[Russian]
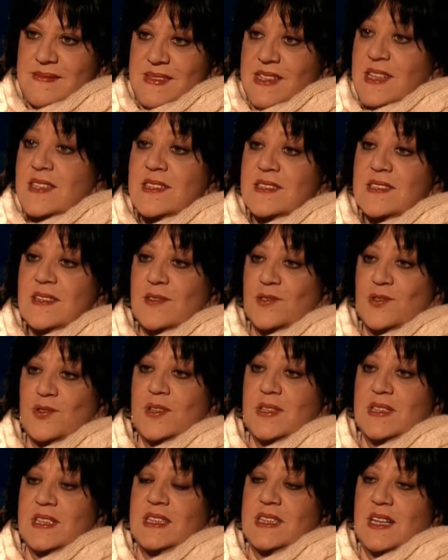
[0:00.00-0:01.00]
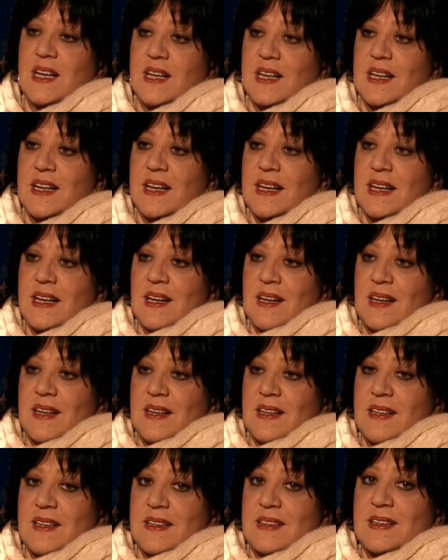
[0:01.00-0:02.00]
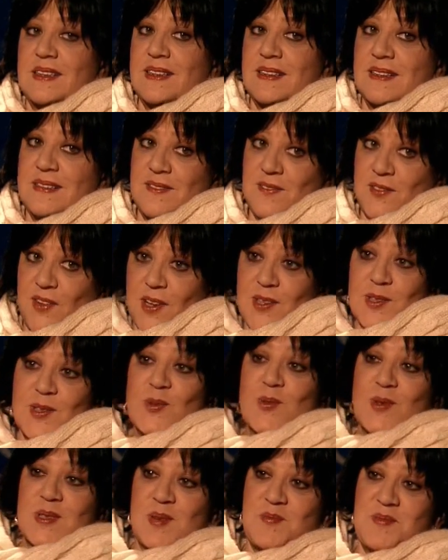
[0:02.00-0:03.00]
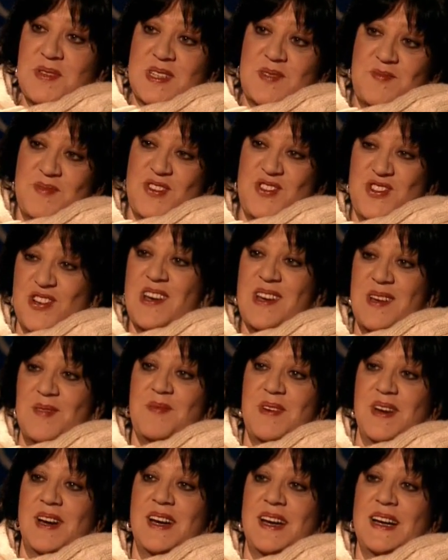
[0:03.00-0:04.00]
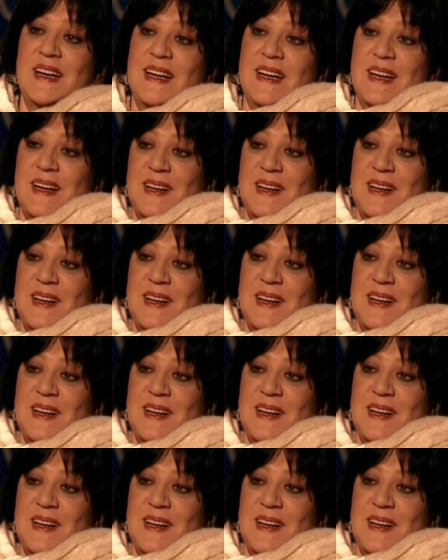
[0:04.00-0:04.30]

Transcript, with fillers: Я не знала, что у нас есть такая французами замечаемая эм,